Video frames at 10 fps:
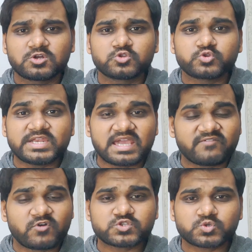तो इन
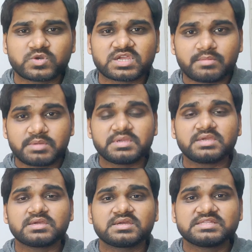अवार्ड्स को ना कभी भी
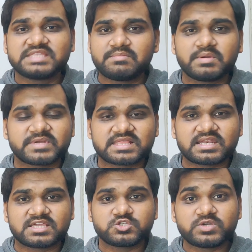दिल पे मत
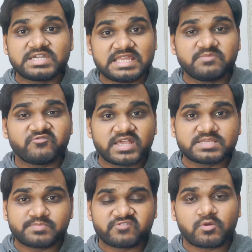लेना जो टीम वाइज
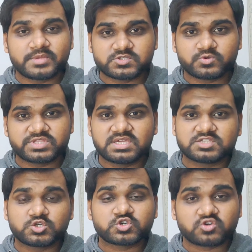परफॉर्मेंस होती है
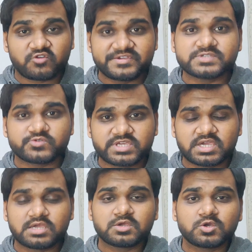जो ट्रॉफीज होती
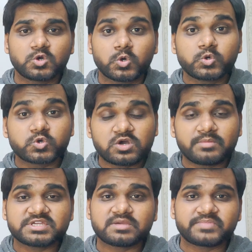है उनको
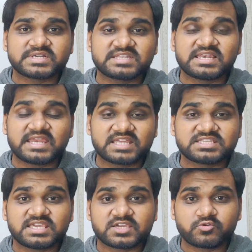हमेशा पर्सनल लेना
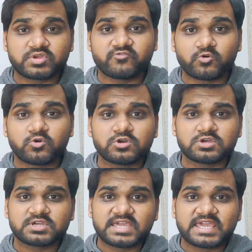चाहिए क्योंकि वो
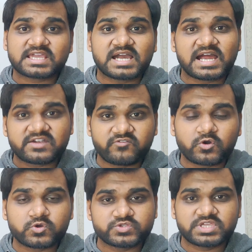एक हार्ड
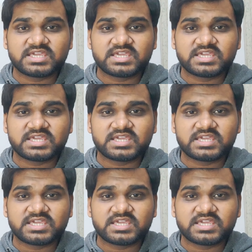फॉर्ड होती है